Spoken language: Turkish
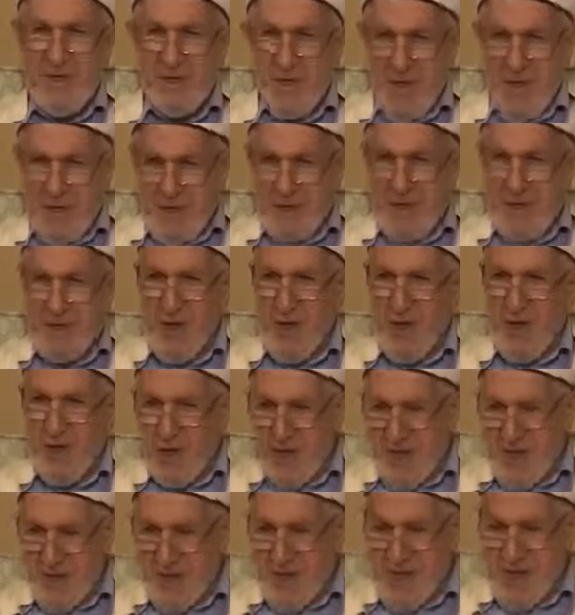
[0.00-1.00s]
Bari
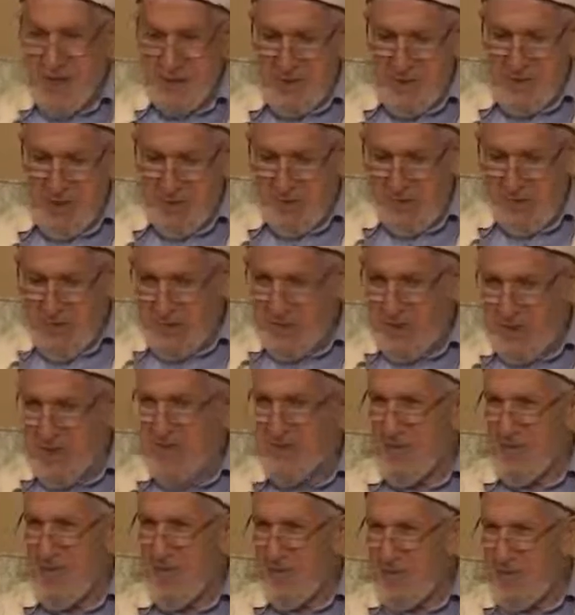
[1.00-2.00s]
tevbe, eder, tevbe
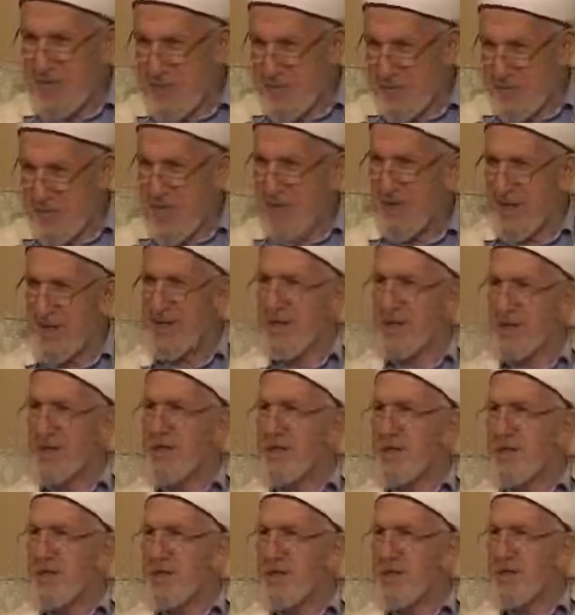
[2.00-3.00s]
istiğfar ederken
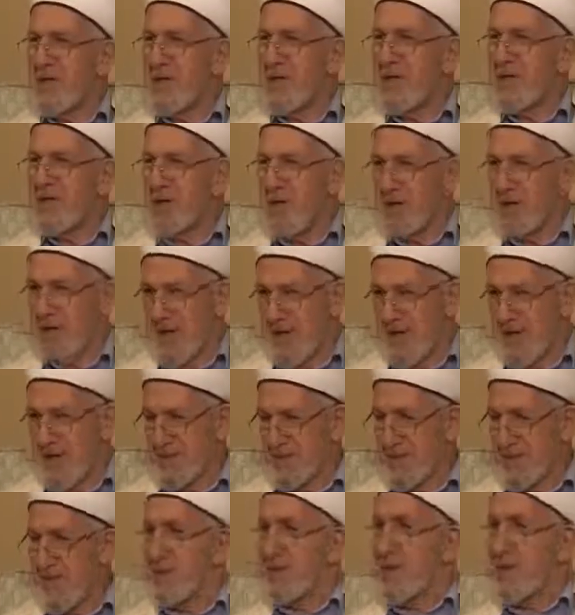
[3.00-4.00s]
ecel
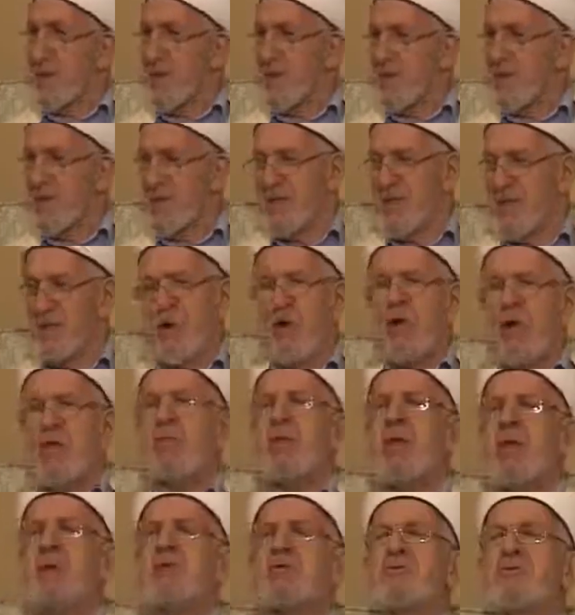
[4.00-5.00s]
gelsin diyebilir. E
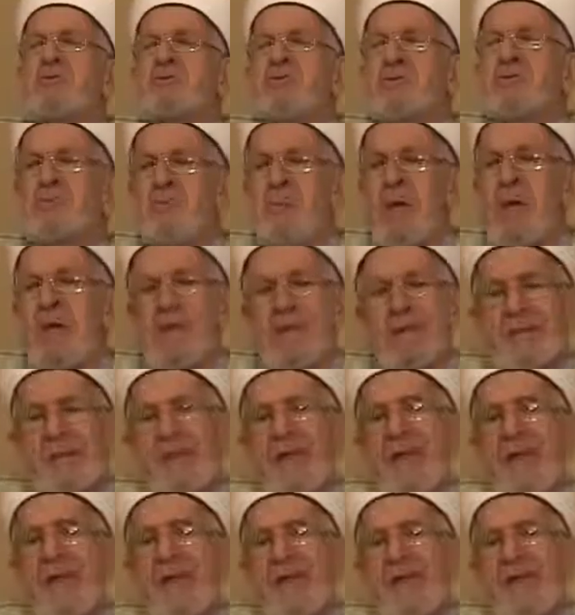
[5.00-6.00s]
onları hiç düşünmez.
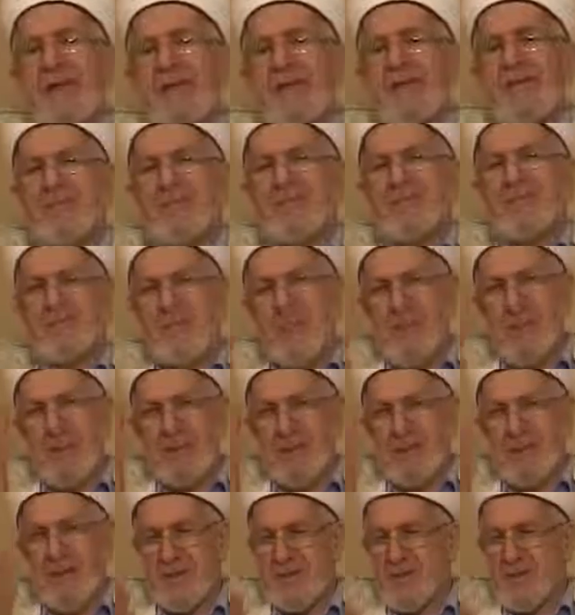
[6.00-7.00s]
Vur
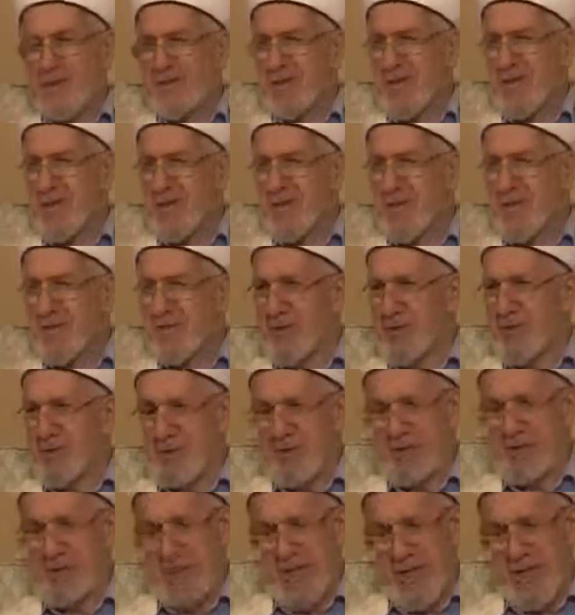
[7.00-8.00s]
patlasın, çal
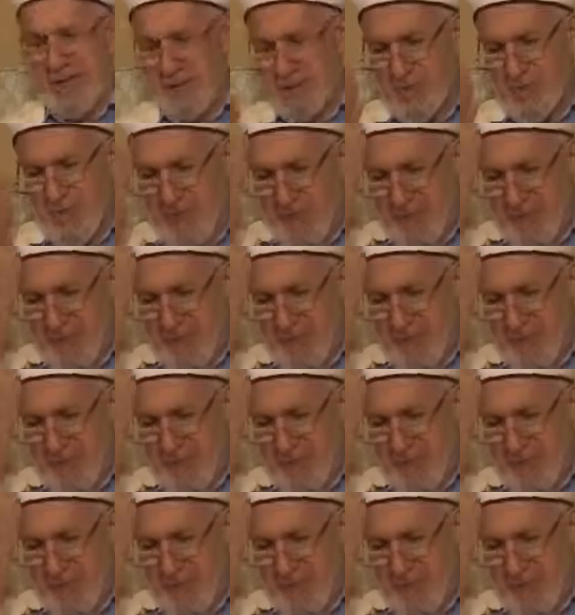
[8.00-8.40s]
oynasın, iç